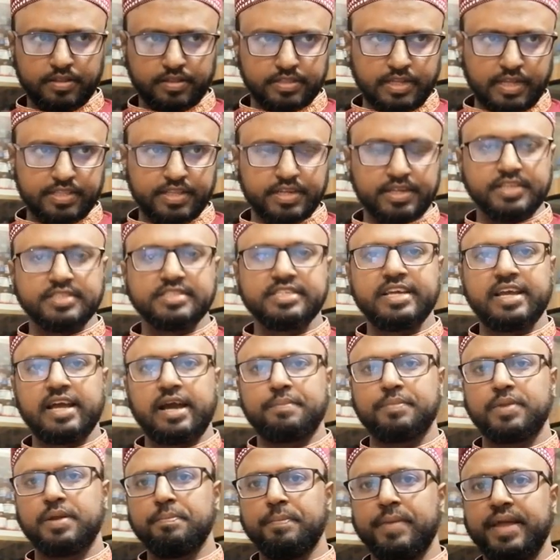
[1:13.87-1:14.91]
তাদেরকে যে
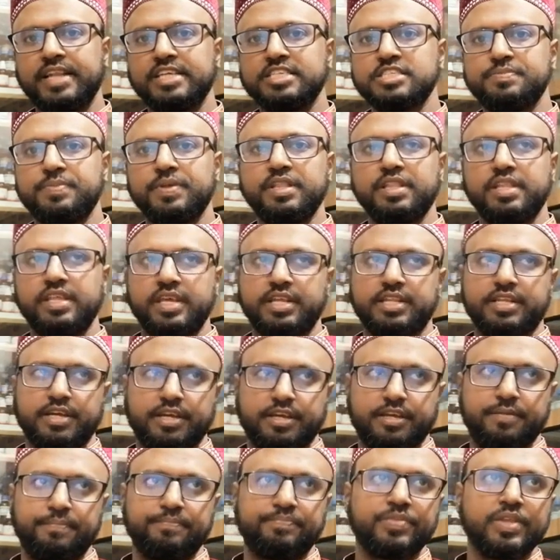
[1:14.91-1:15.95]
আমরা ম্যানেজমেন্ট দিয়ে
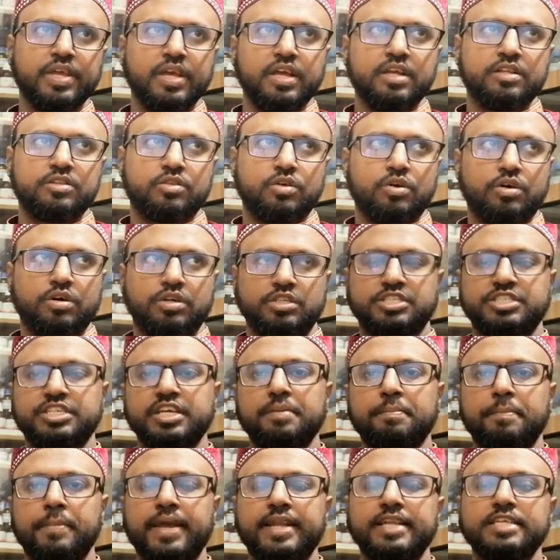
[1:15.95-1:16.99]
থাকি তো সেই
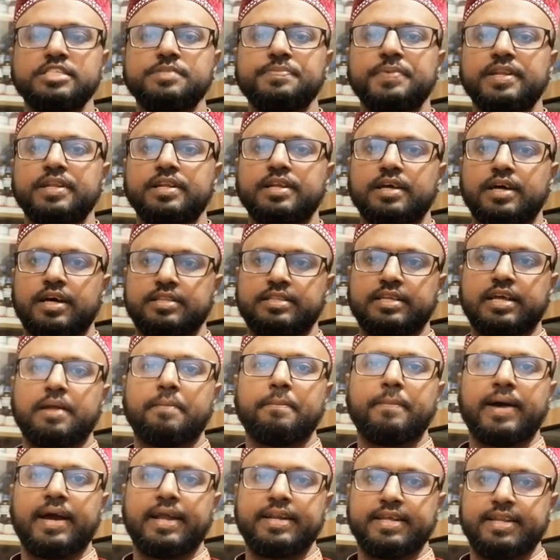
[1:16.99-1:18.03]
ম্যানেজমেন্টরা তারা
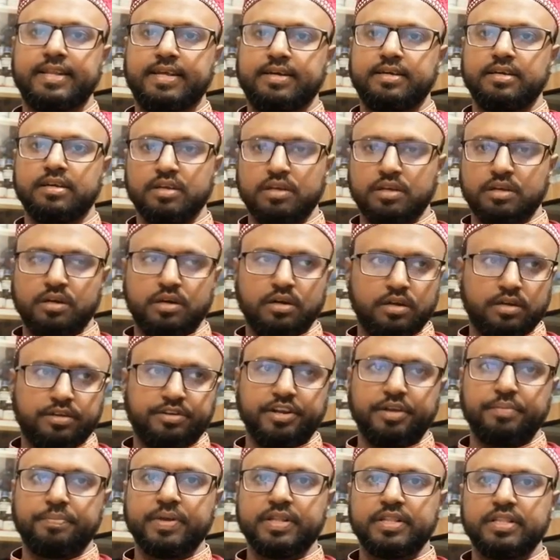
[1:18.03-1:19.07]
মানে না
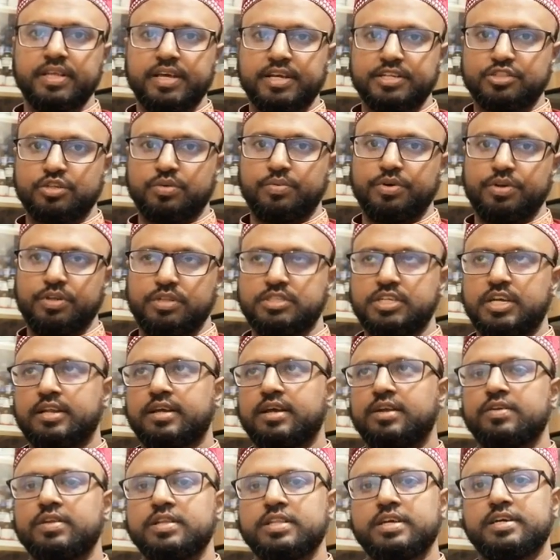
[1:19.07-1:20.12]
ট্রিটমেন্ট দেওয়ার সময় যার
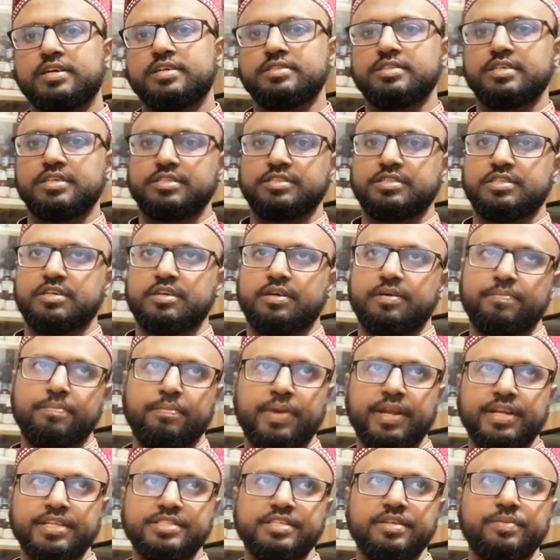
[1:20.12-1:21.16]
কারণে দেখা যায় যে
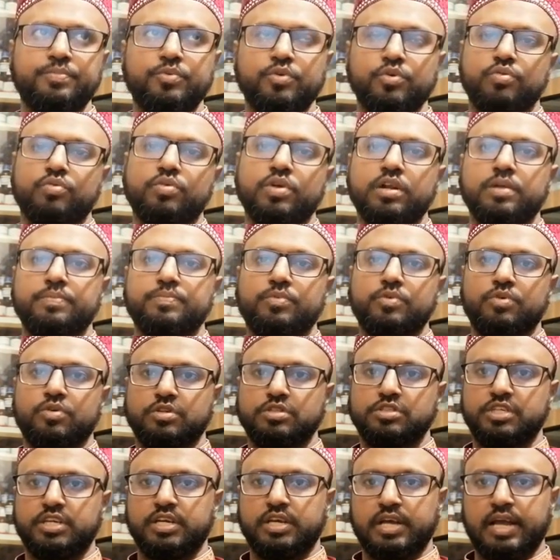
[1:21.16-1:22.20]
মেডিসিন প্রয়োগ করার পর
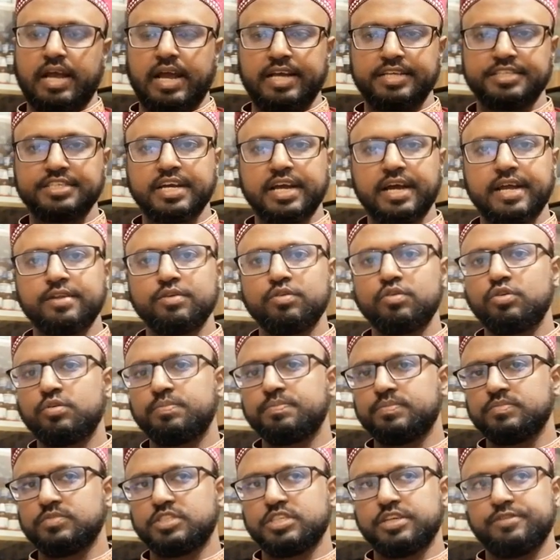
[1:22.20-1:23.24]
যে আশানুরূপ
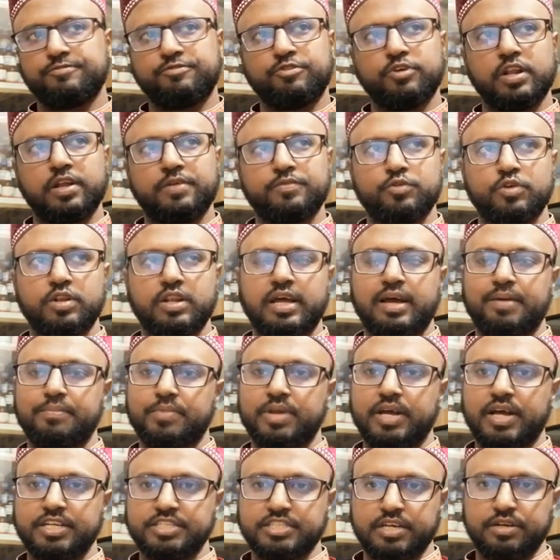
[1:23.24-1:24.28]
যে ফলাফল আমরা
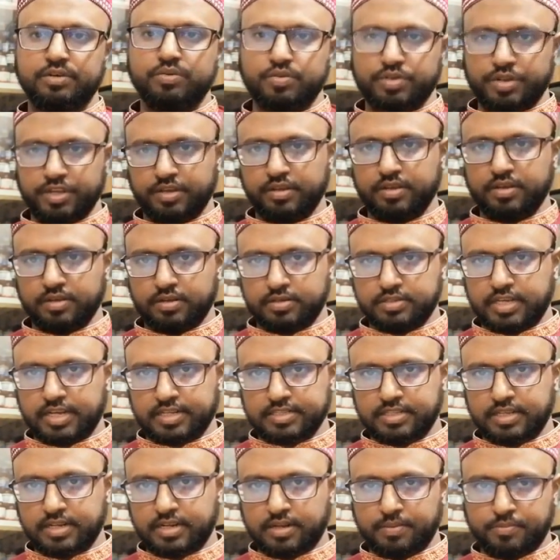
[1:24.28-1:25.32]
আশা করি
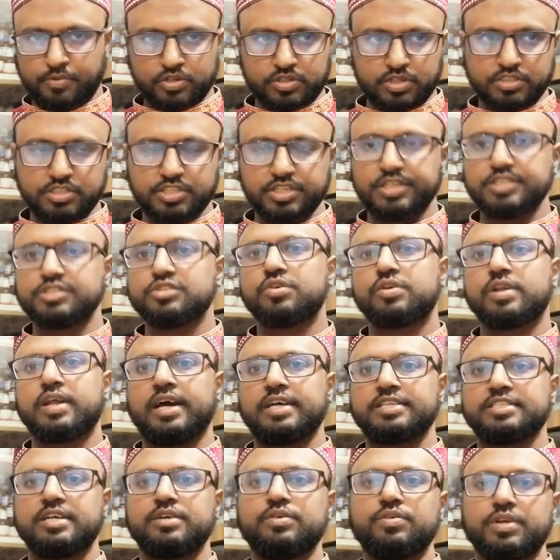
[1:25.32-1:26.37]
ডাক্তাররা অর্থাৎ চিকিৎসকরা
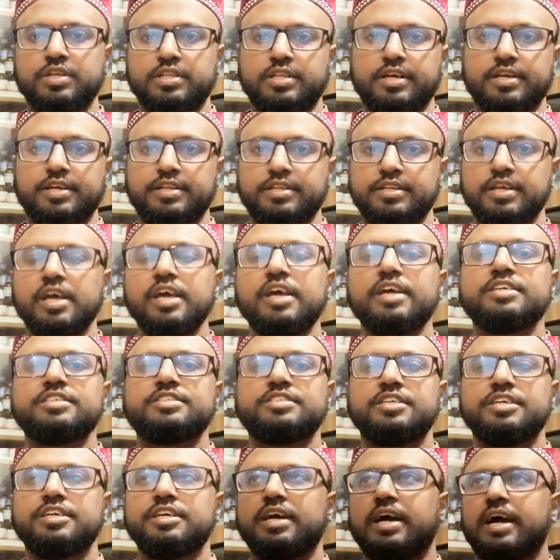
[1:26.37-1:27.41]
আশা করে থাকেন
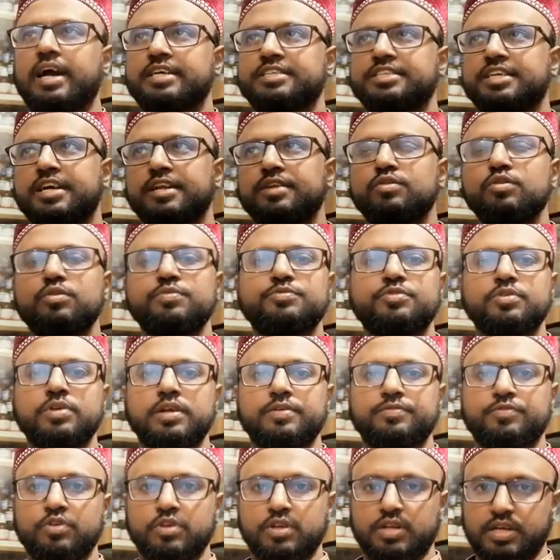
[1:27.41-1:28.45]
সেই আশানুরূপ
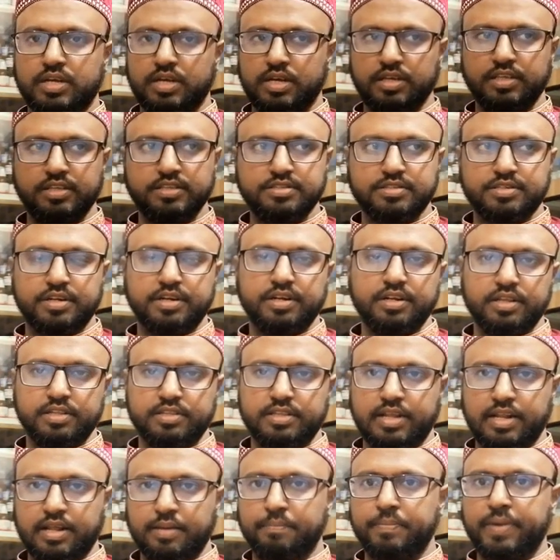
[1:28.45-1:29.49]
ফলাফলটা ইনস্ট্যান্টলি
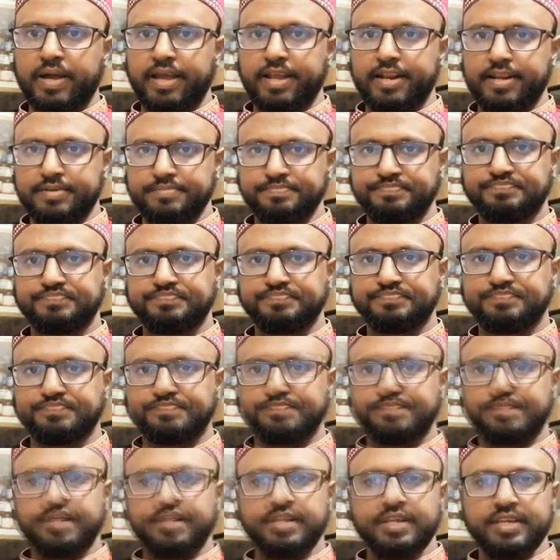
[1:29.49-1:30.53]
তারা পায় না তো
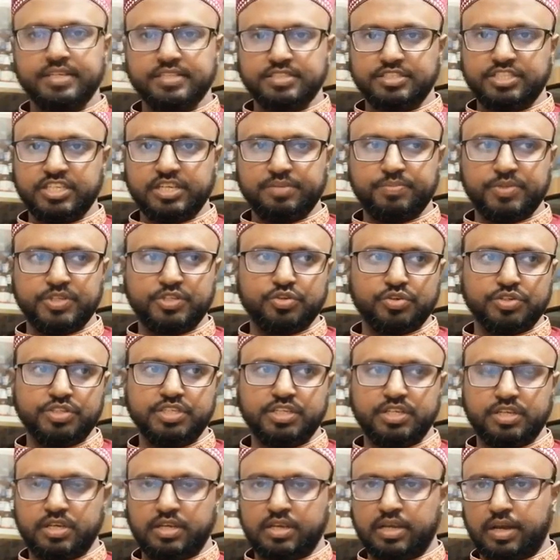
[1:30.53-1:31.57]
এখানে যে বিষয়টি
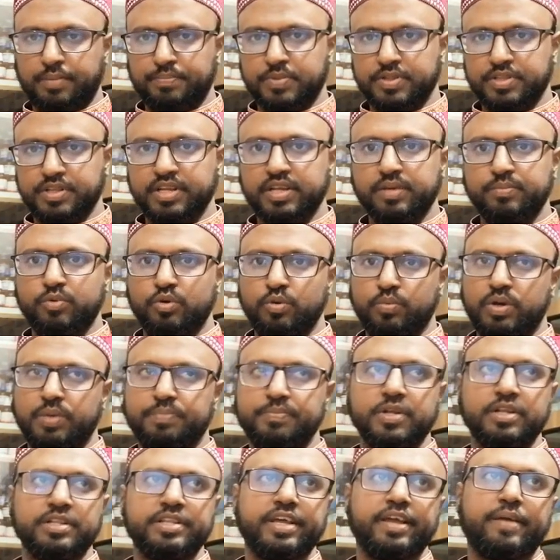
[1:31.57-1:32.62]
আপনাদেরকে বলবো
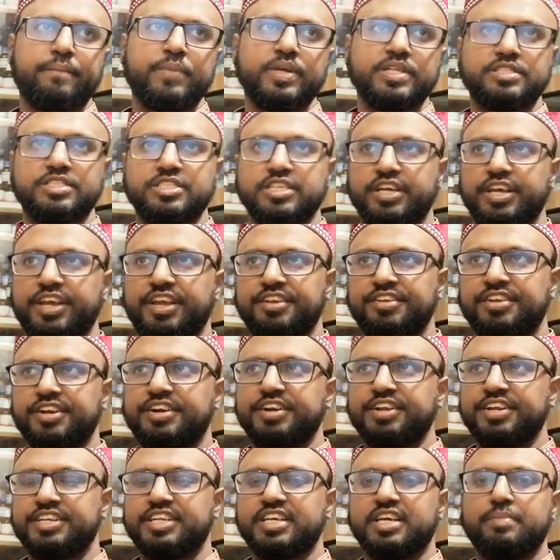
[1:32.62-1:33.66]
আপনারা দেখবেন যে
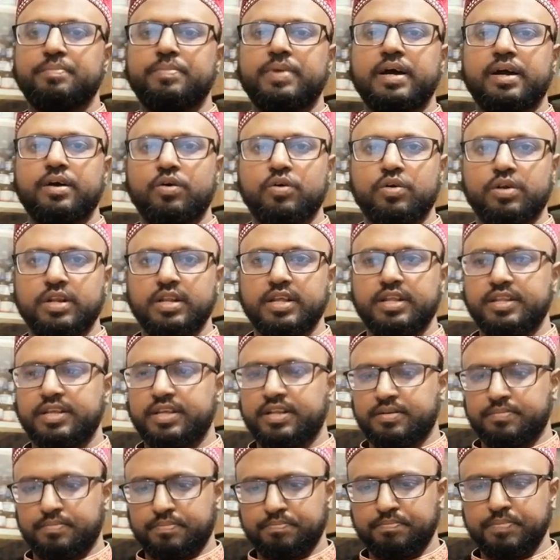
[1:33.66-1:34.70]
ইন্টারনেটে বা অনলাইনের
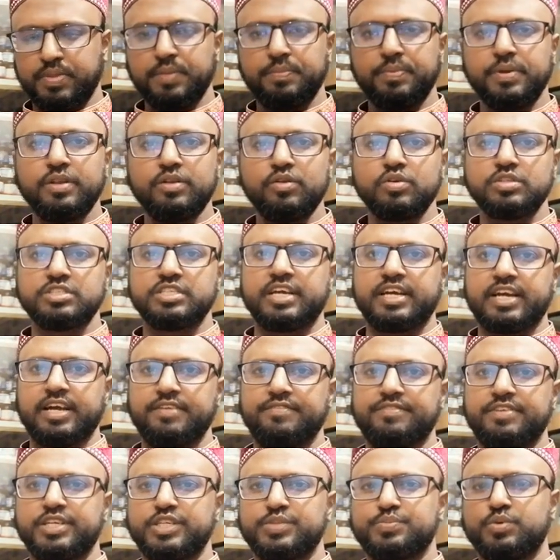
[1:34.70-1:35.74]
বিভিন্ন জায়গায়
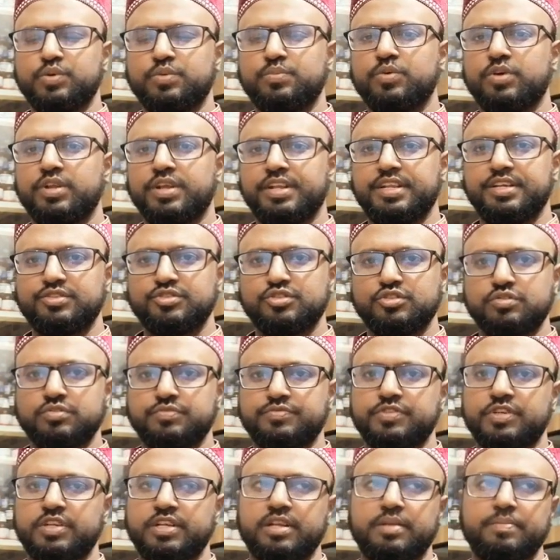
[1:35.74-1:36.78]
ফেসবুক বলেন ইউটিউব
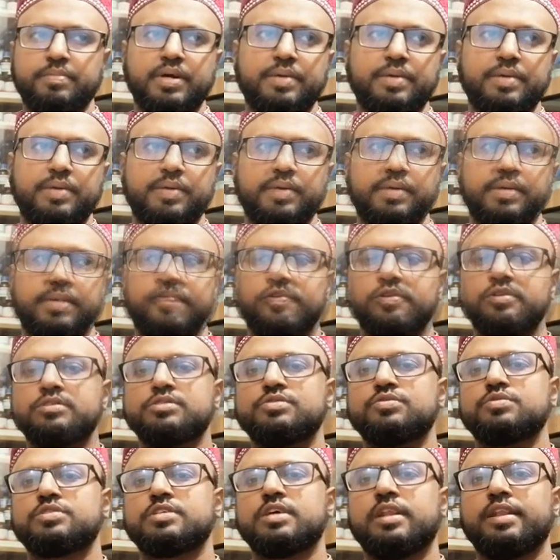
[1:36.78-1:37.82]
বলেন অথবা বিভিন্ন
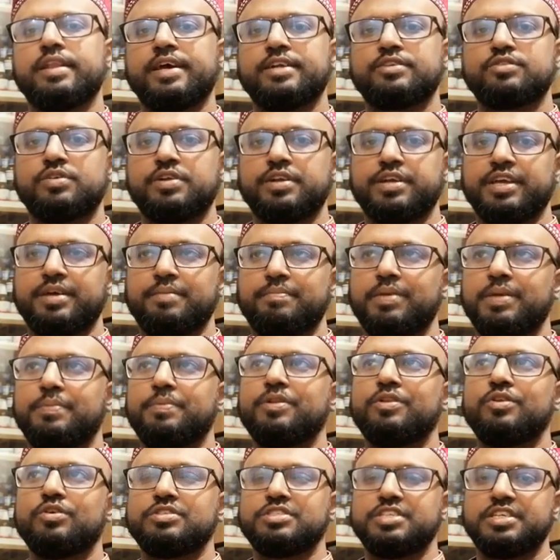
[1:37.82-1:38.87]
সোশ্যাল নেটওয়ার্কে
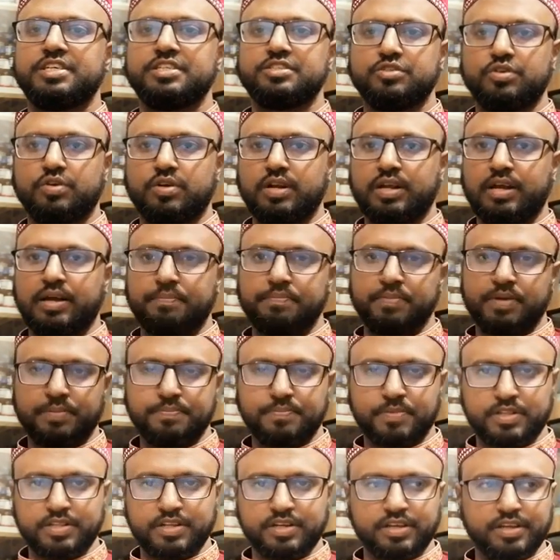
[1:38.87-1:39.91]
বিভিন্ন চিকিৎসকরা
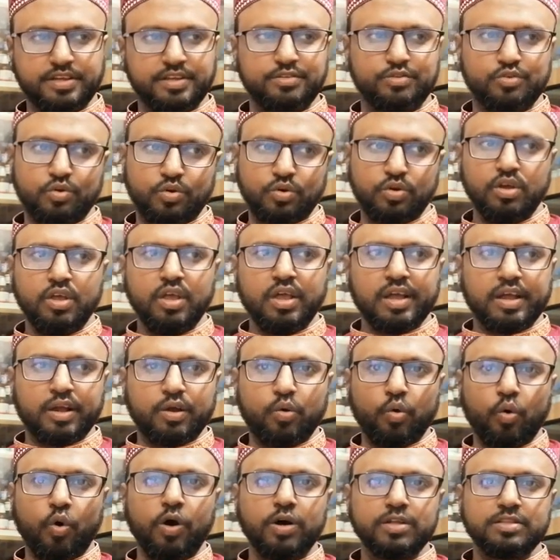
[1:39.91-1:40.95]
আপনাদেরকে কিন্তু
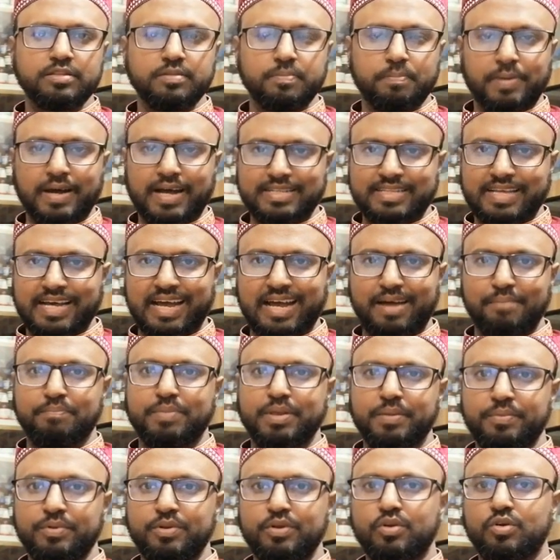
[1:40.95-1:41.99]
গদ বাধা
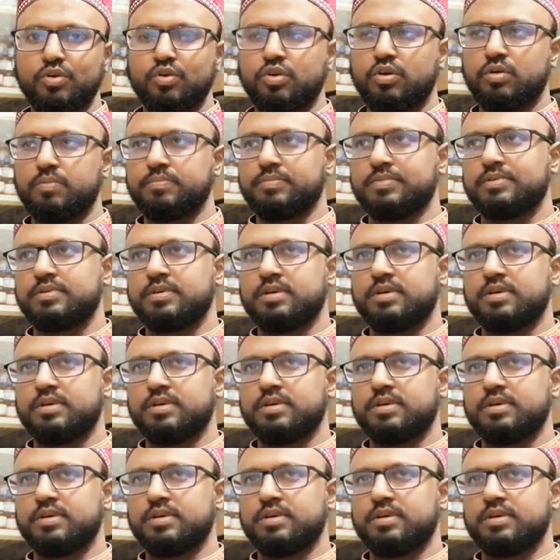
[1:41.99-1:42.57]
বিভিন্ন রকম